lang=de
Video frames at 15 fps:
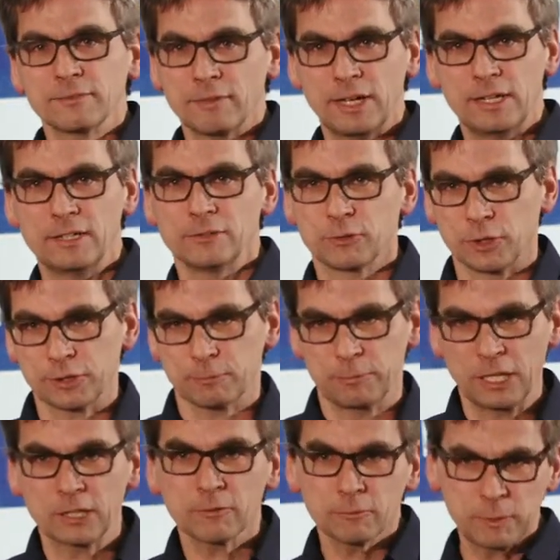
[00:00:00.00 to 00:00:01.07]
weil dort
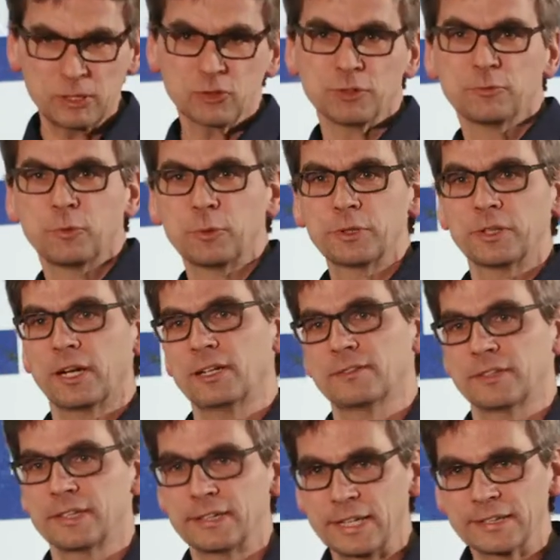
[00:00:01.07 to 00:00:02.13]
mehr Menschen wohnen als in
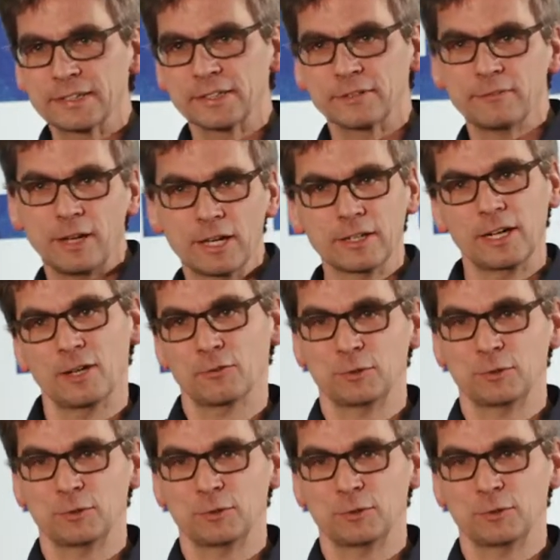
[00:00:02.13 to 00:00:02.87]
den ländlichen Wahlkreisen.